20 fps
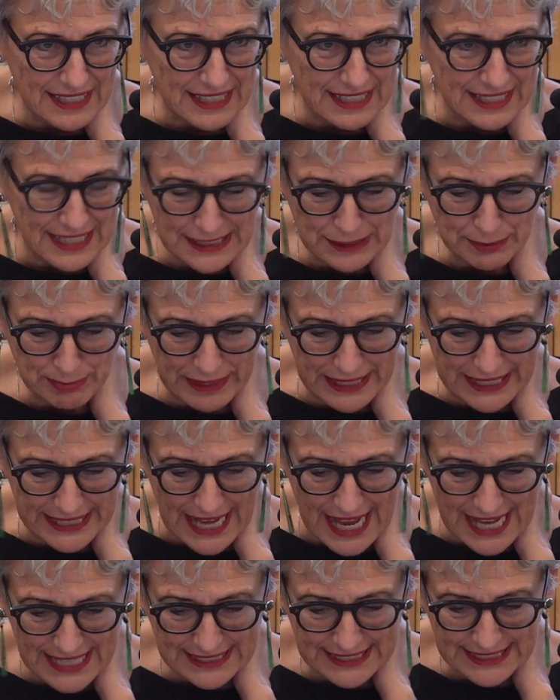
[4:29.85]

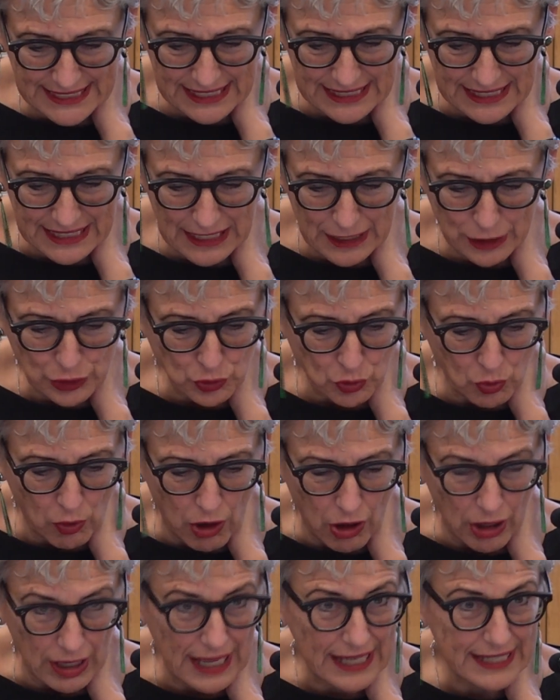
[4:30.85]
l'esperienza della
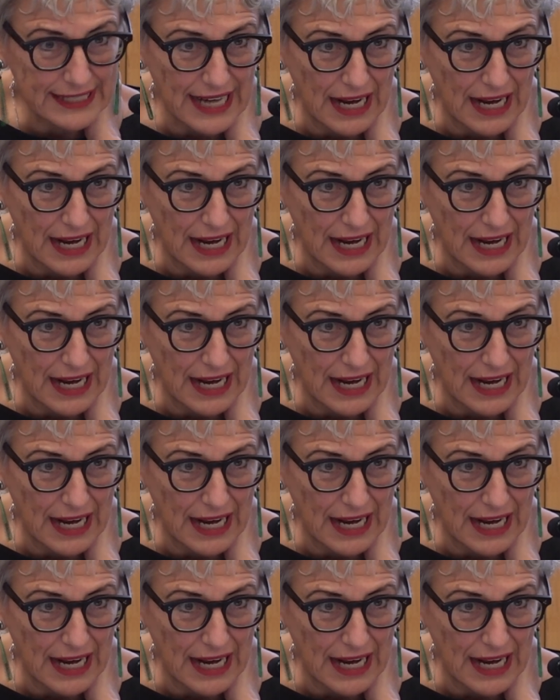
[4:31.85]
scuola,